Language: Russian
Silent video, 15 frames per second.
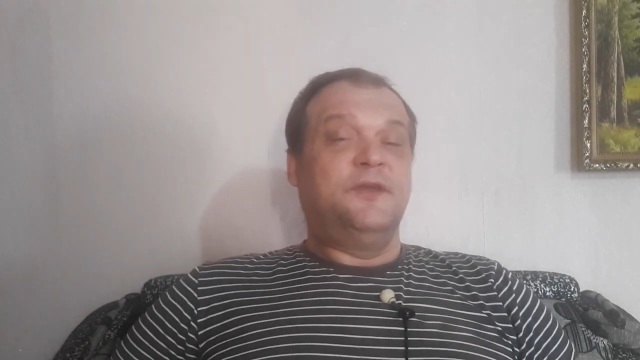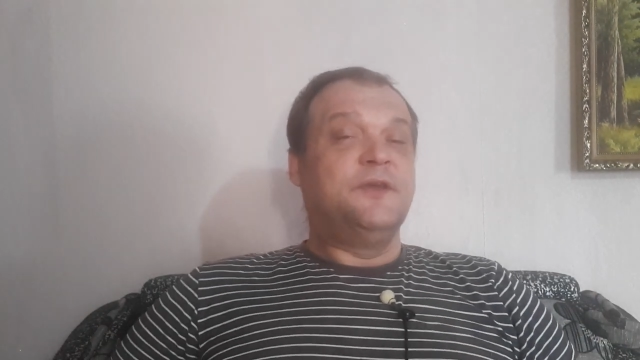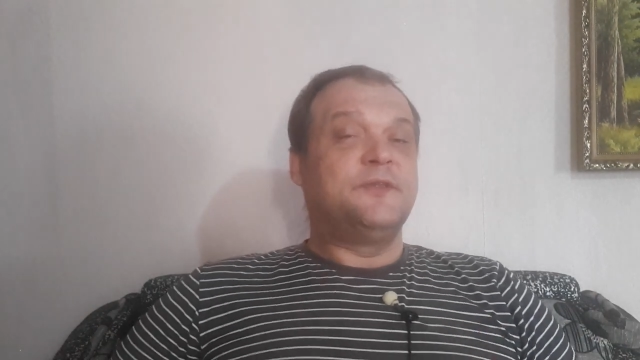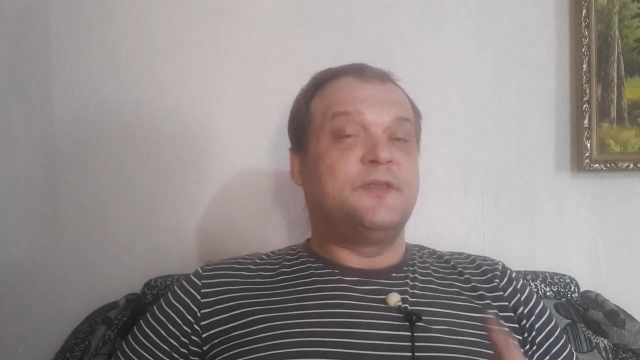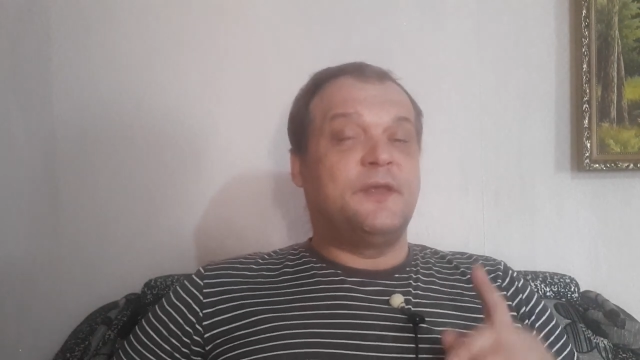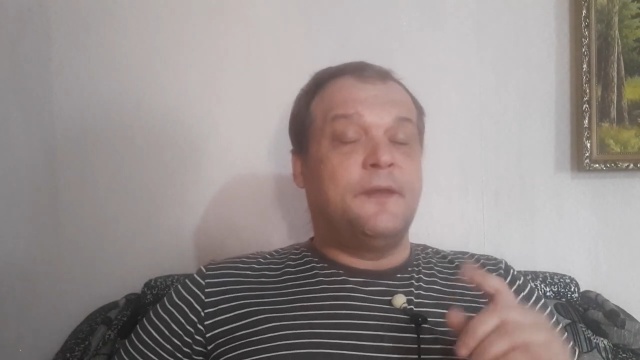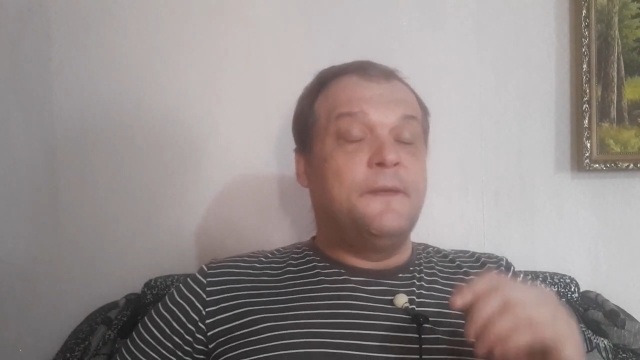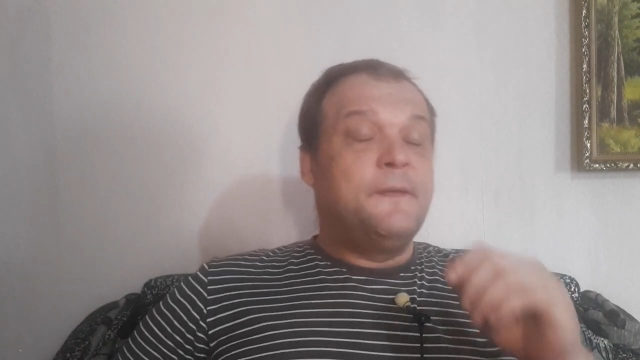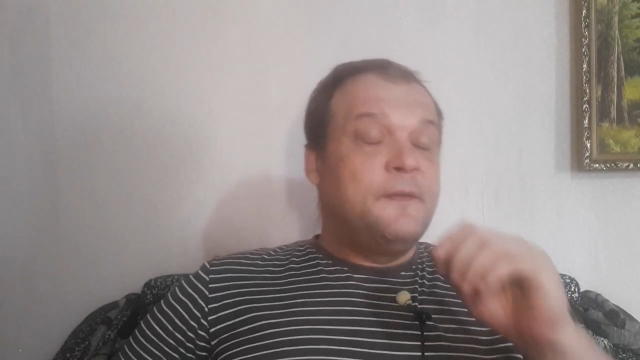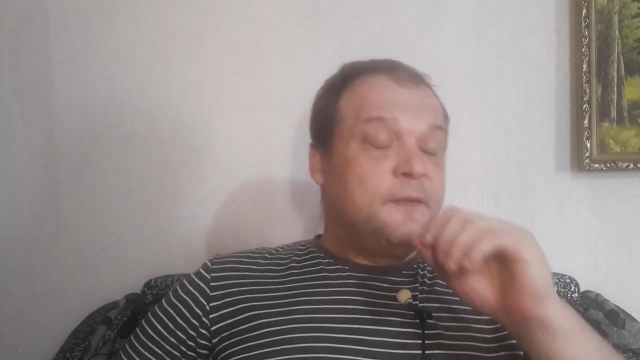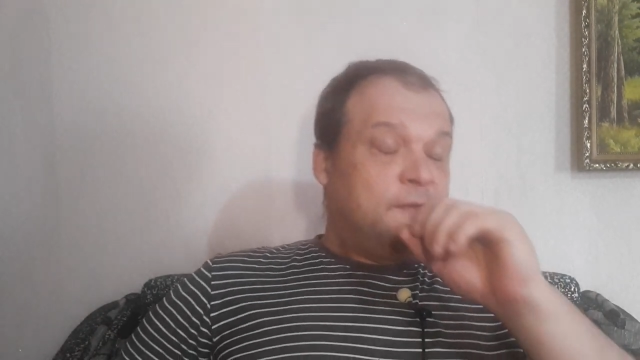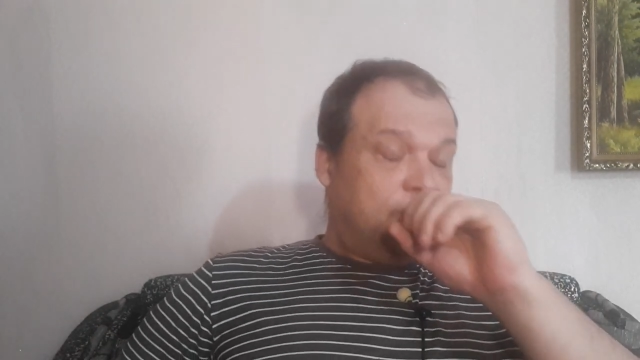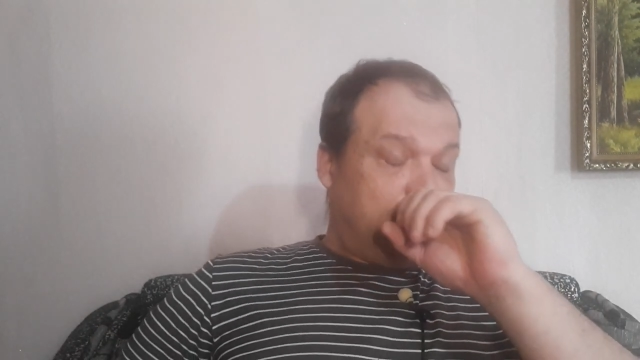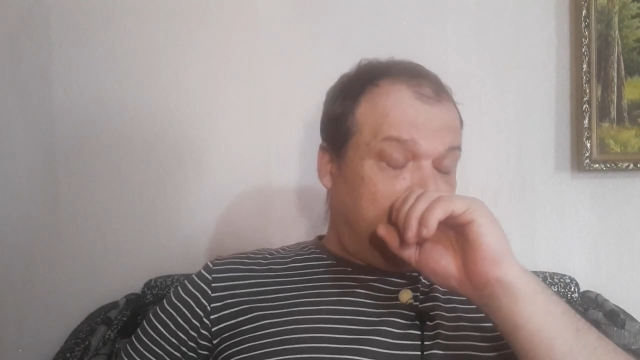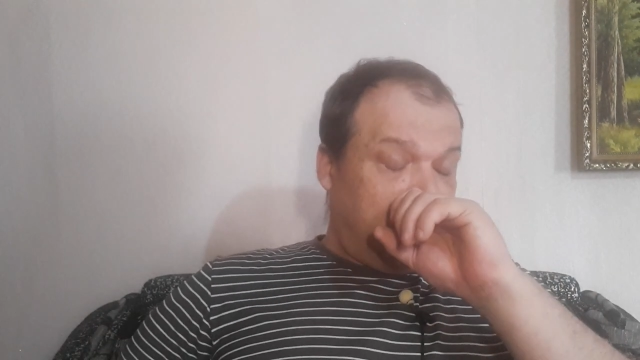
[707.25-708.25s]
Это
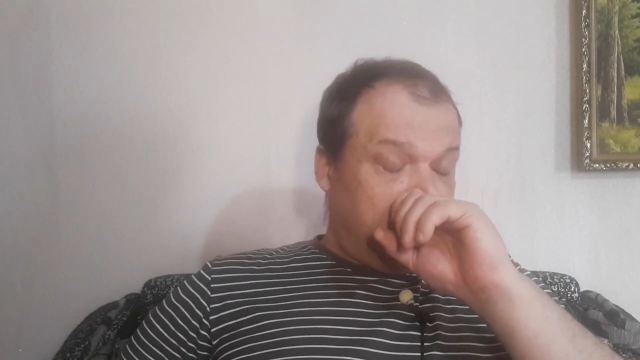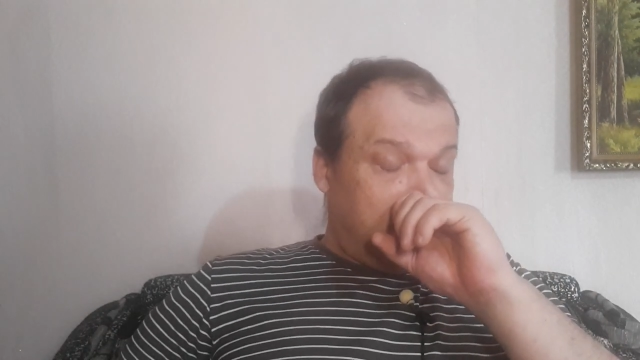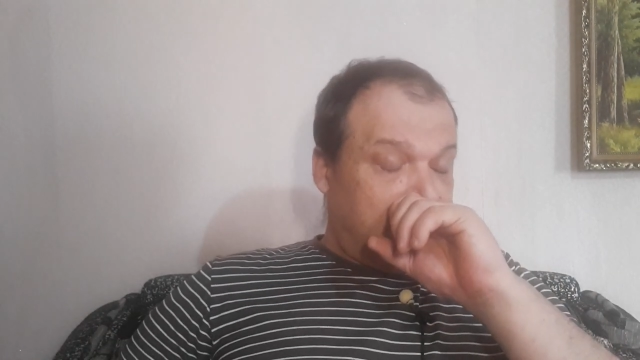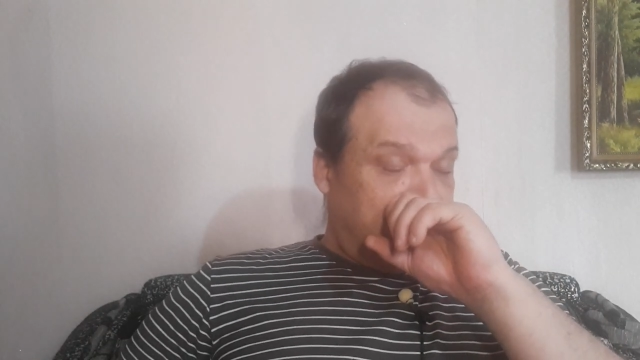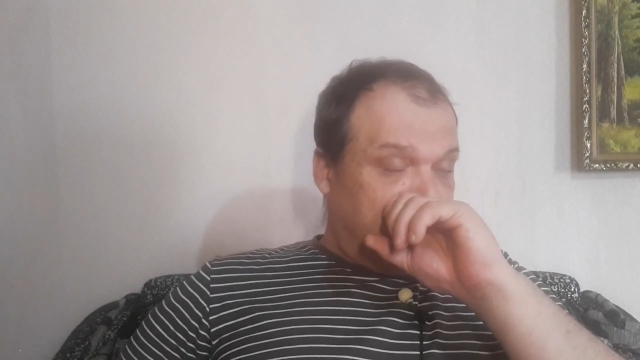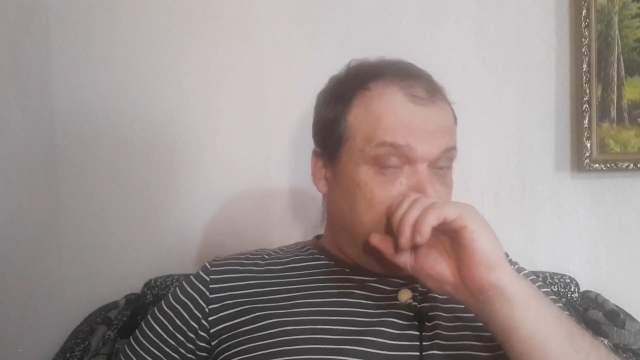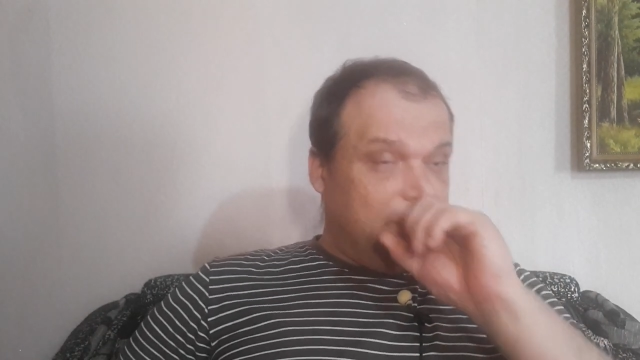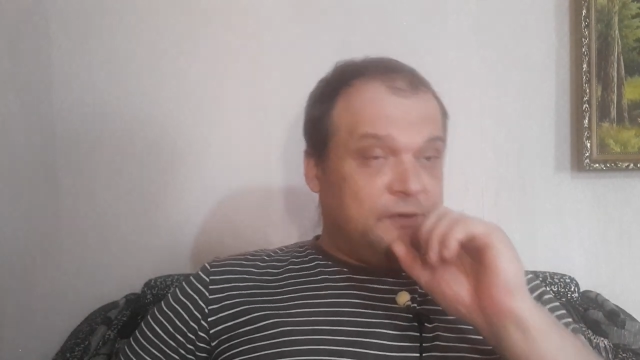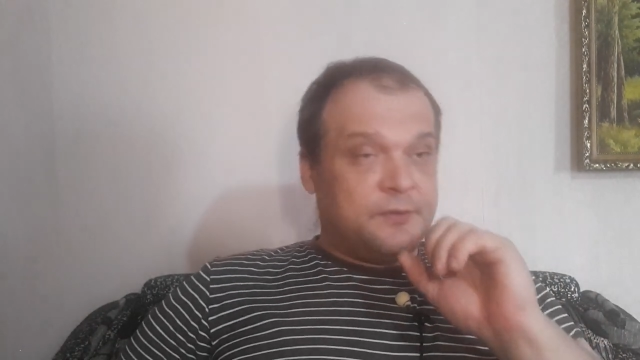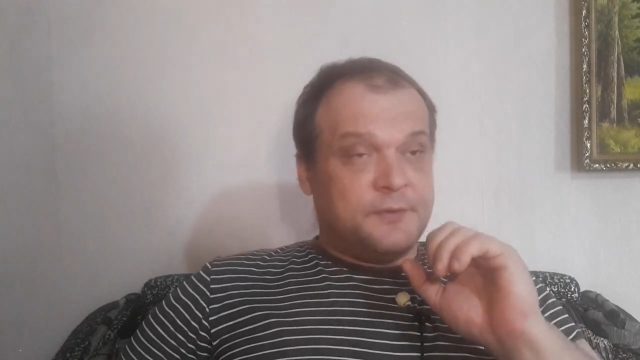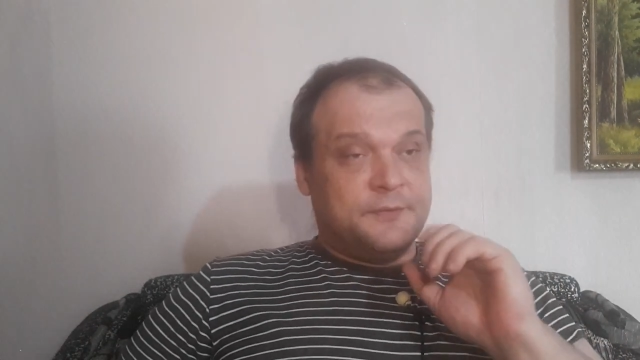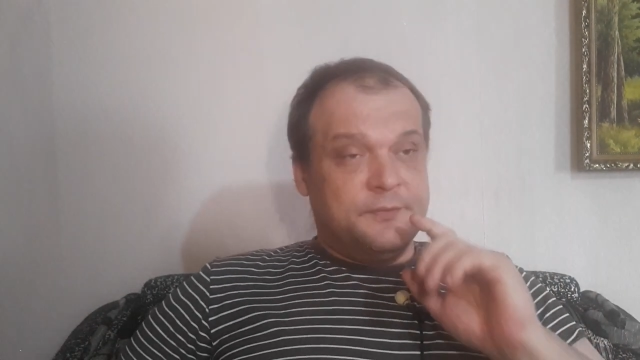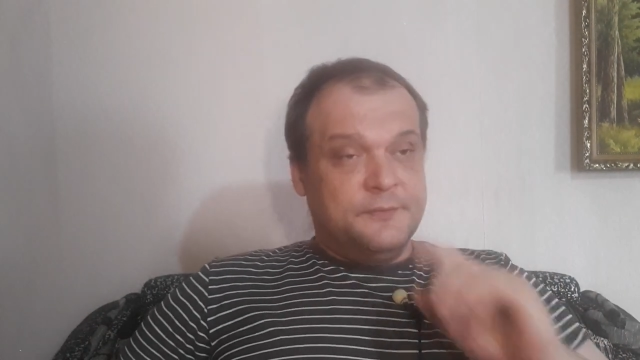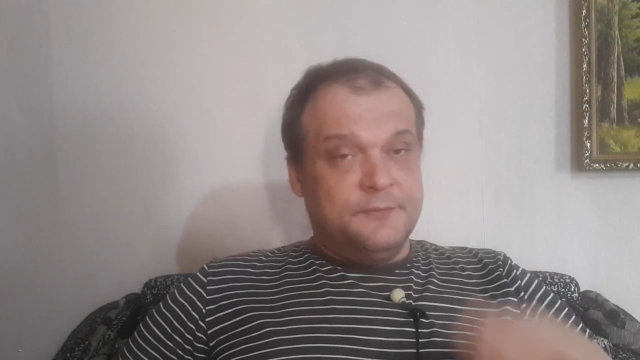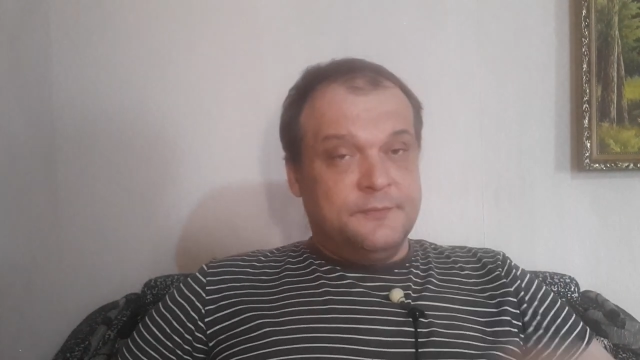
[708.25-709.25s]
время было